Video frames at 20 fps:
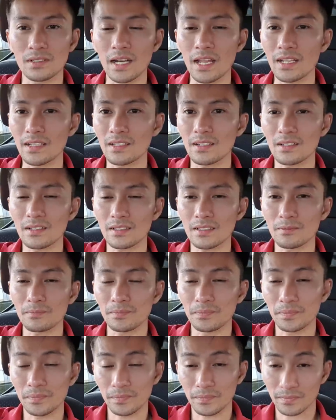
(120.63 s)
để cho
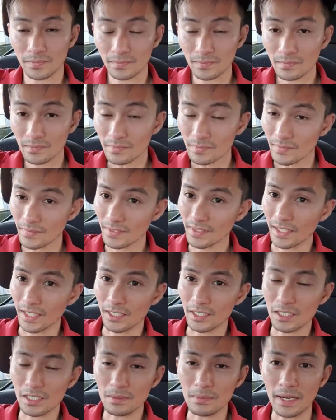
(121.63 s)

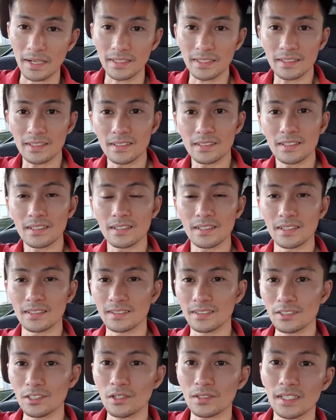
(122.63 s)
để cho các bạn đi đến đích là
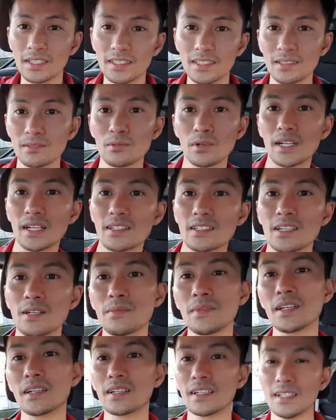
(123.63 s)
tự do tài chính một cách
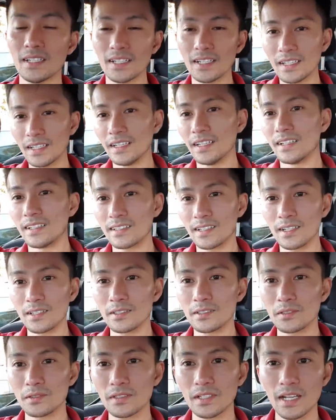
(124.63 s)
sớm nhất.
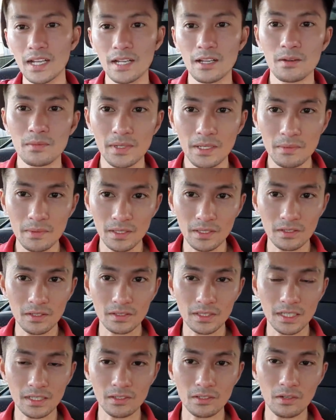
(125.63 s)
Rồi, ok, hôm nay mình có
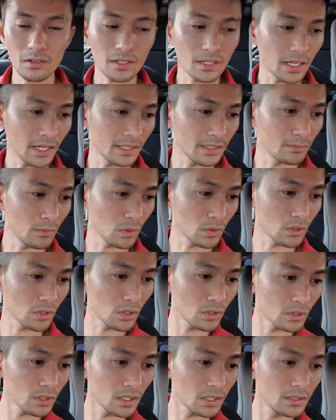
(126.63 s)
take note lại một
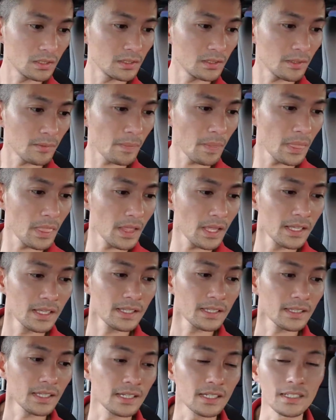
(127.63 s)
số thứ
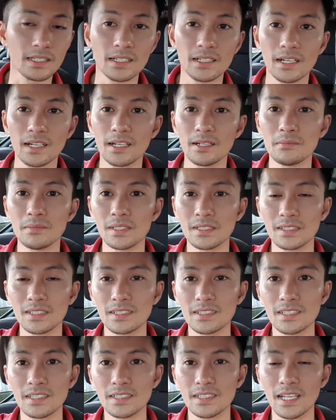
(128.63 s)
thì uh, mình
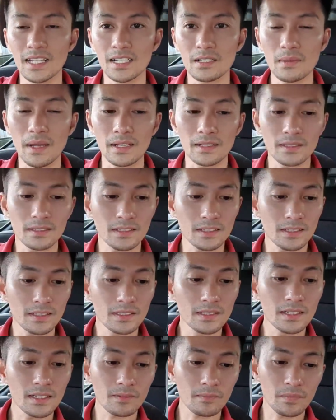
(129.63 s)
sẽ chia sẻ với các bạn.
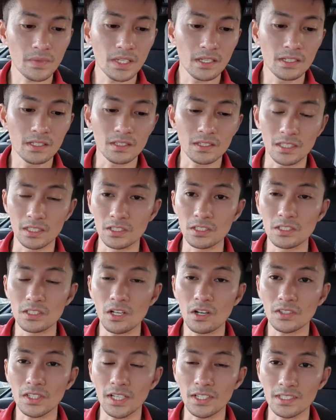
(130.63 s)
Thứ nhất, tự
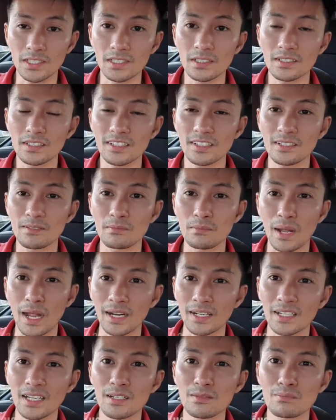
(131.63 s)
do tài chính
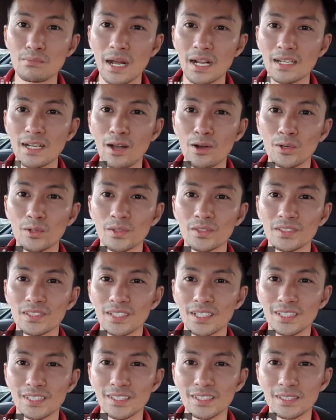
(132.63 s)
bạn nên bắt đầu
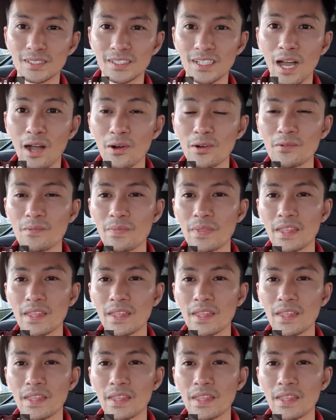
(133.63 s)
từ đâu?